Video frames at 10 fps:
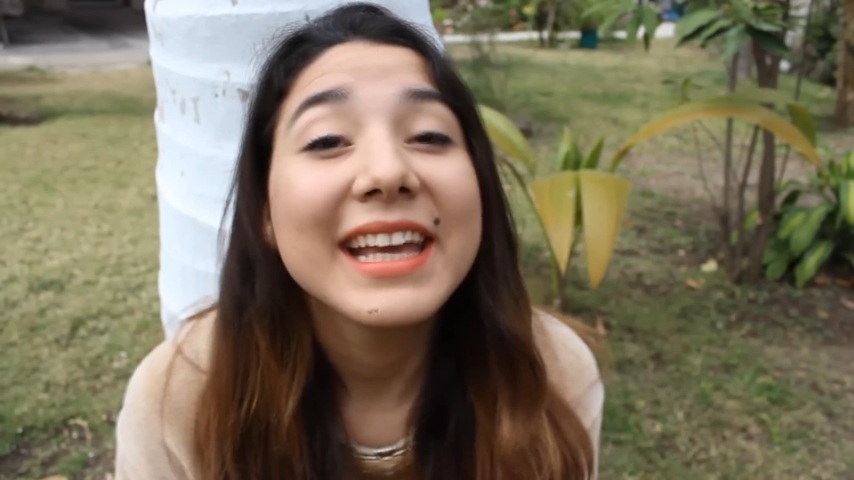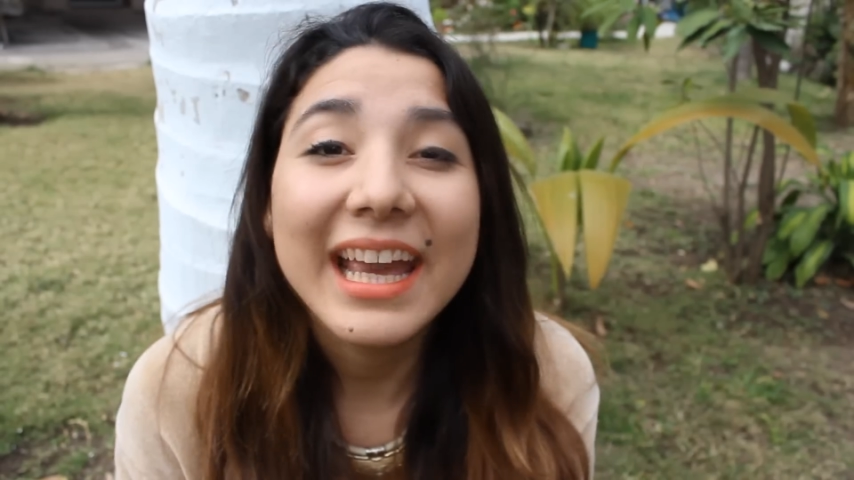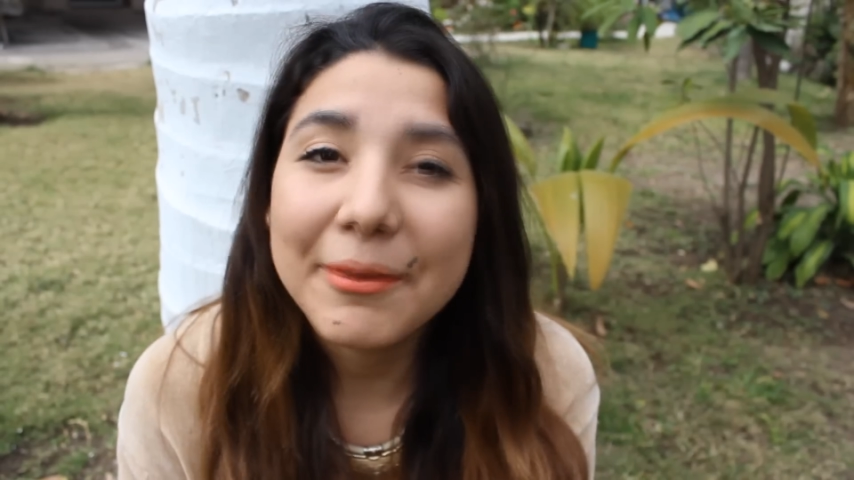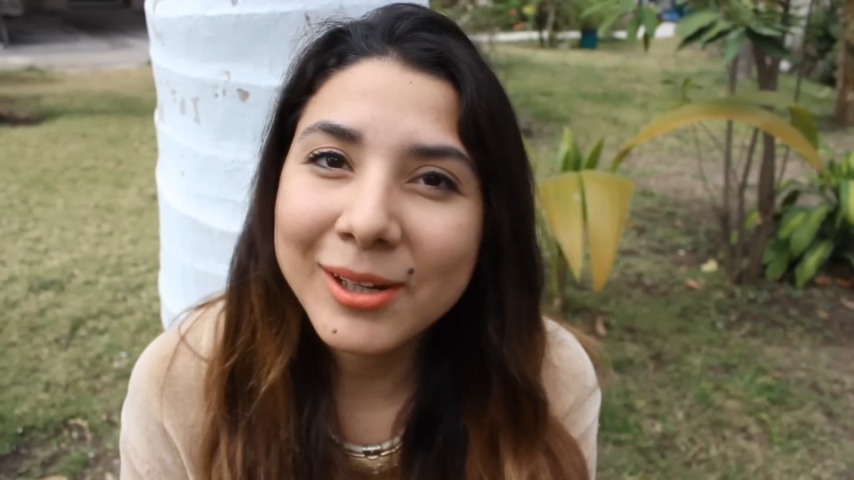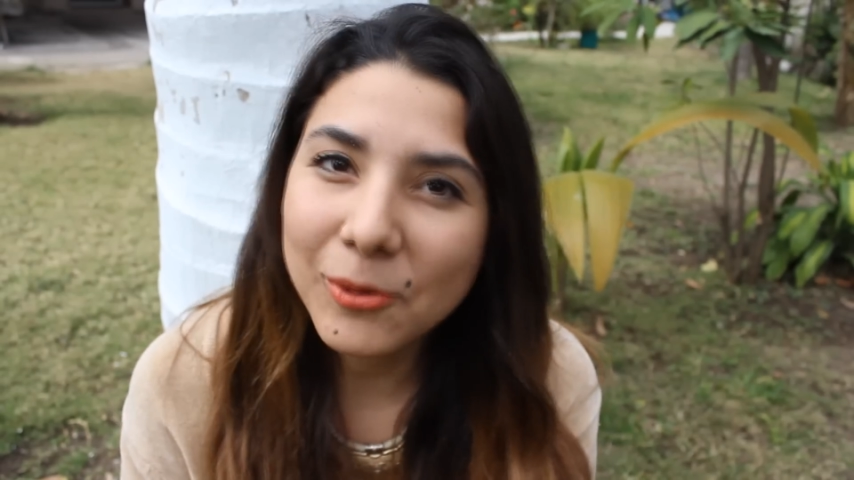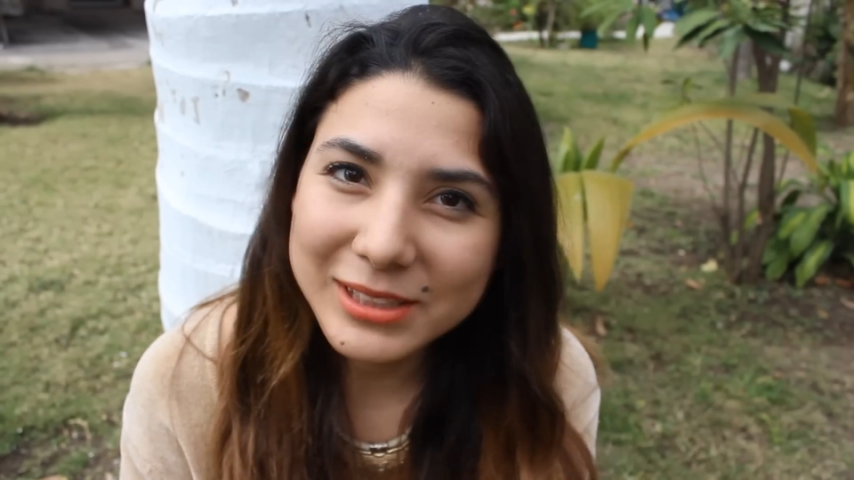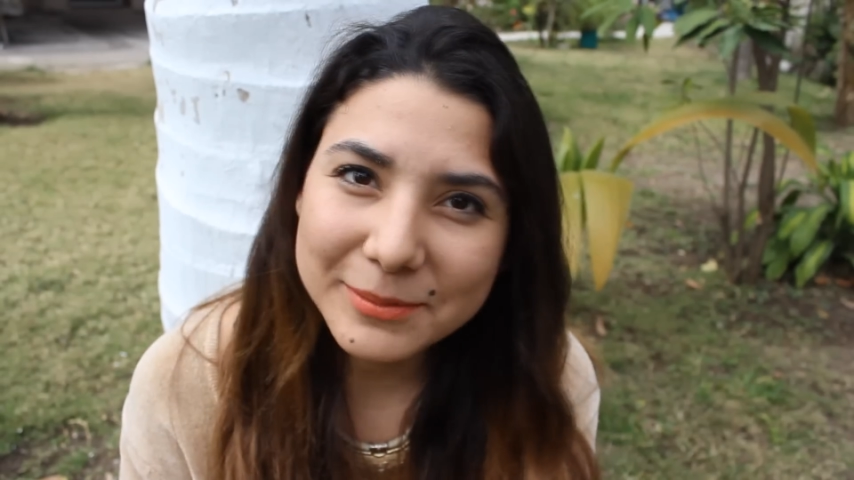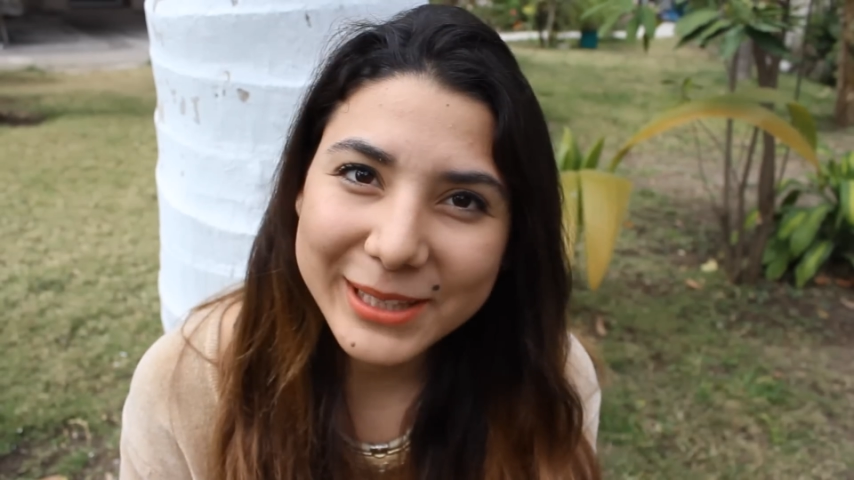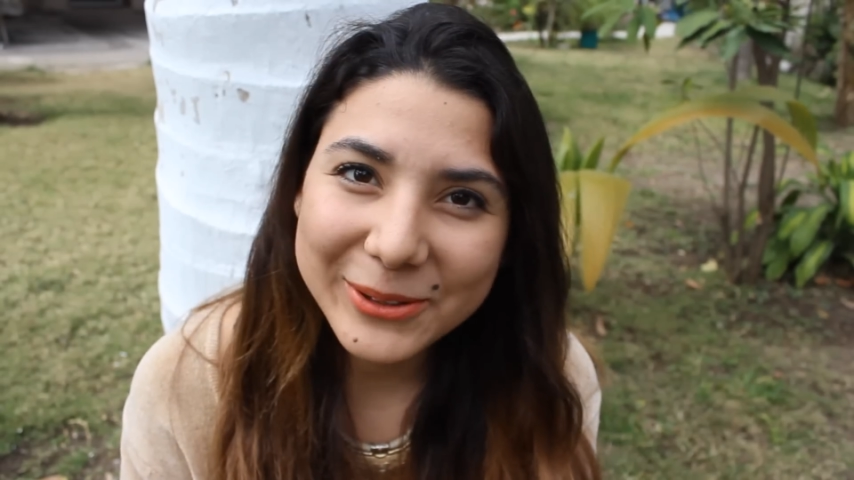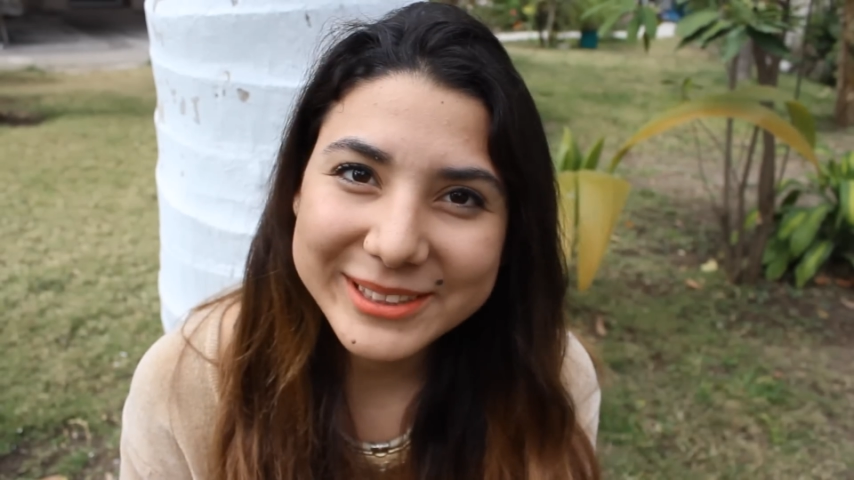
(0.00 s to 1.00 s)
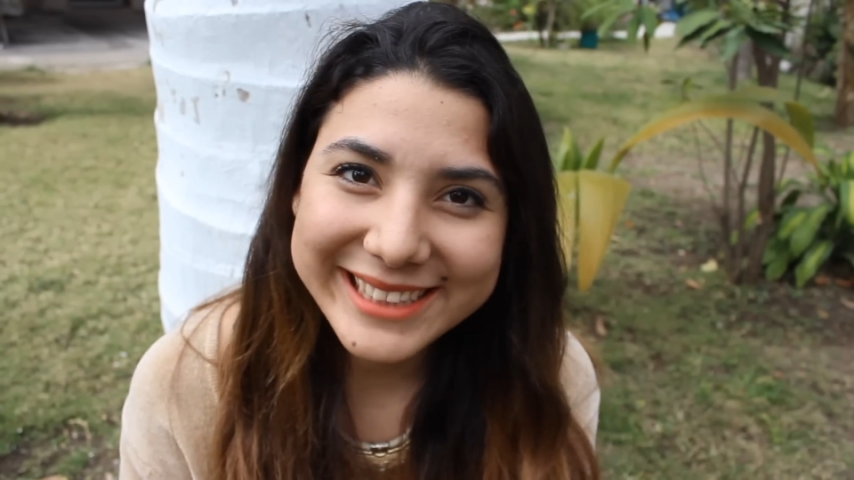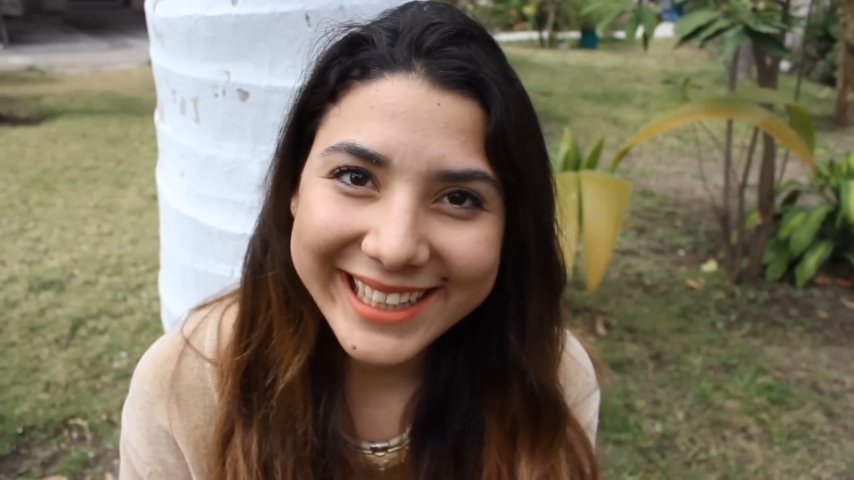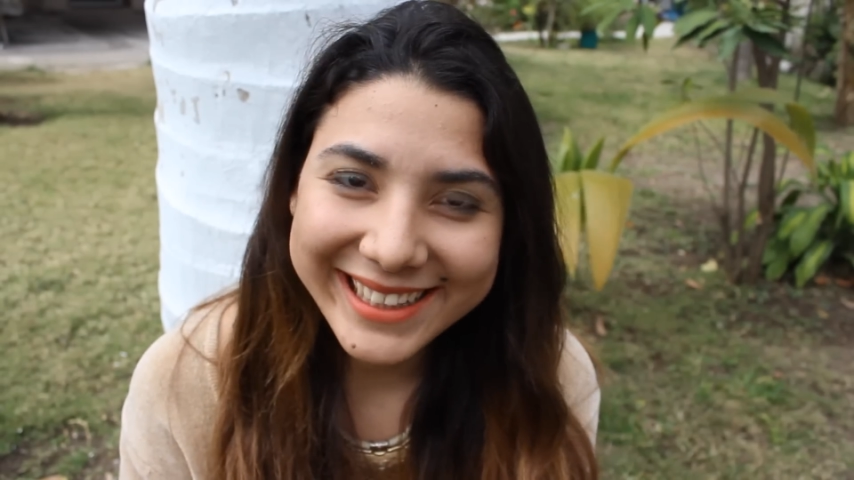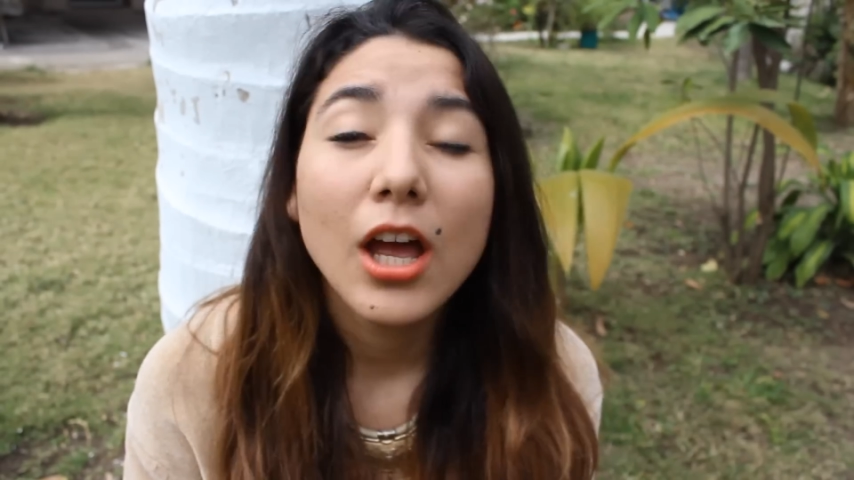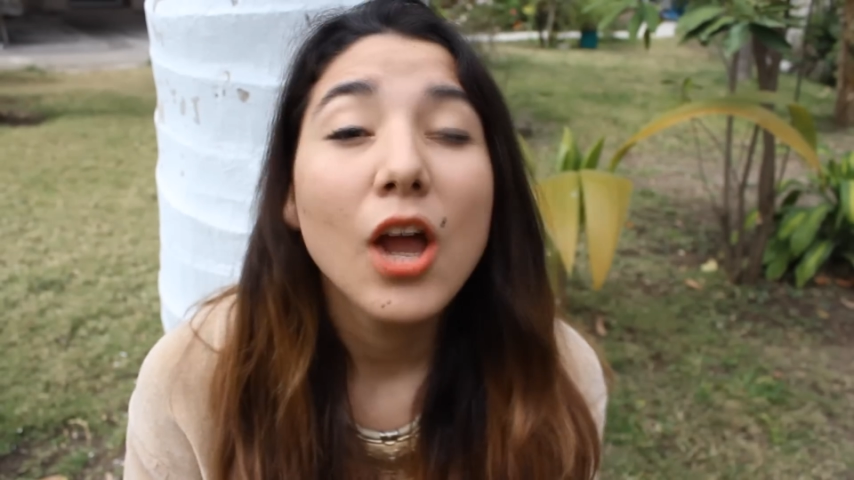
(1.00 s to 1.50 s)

Kevin Ruiz Mendoza,